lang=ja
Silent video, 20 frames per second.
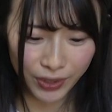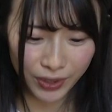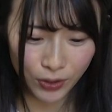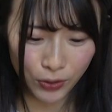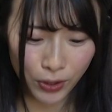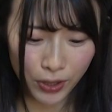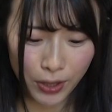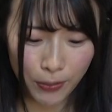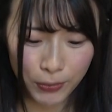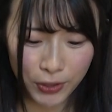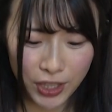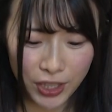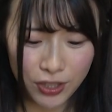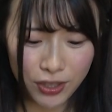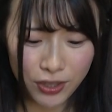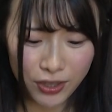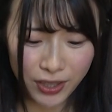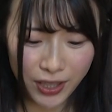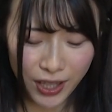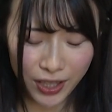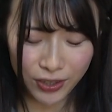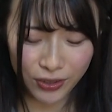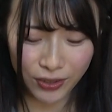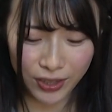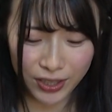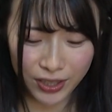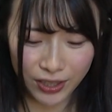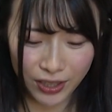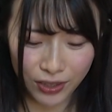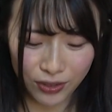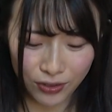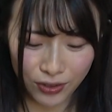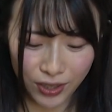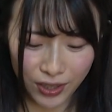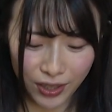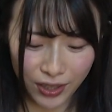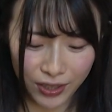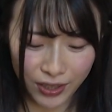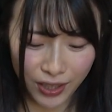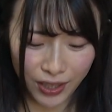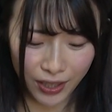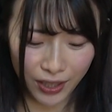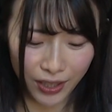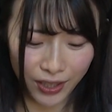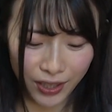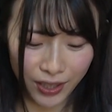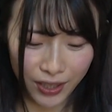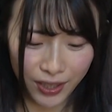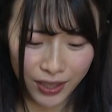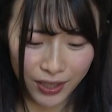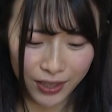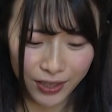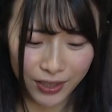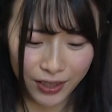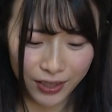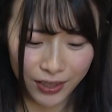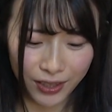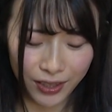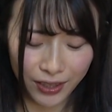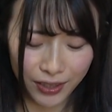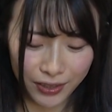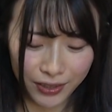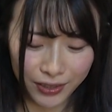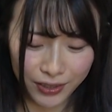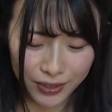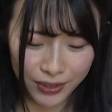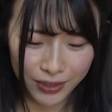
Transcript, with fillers: これでも20回とかしないといけないんで、なんか、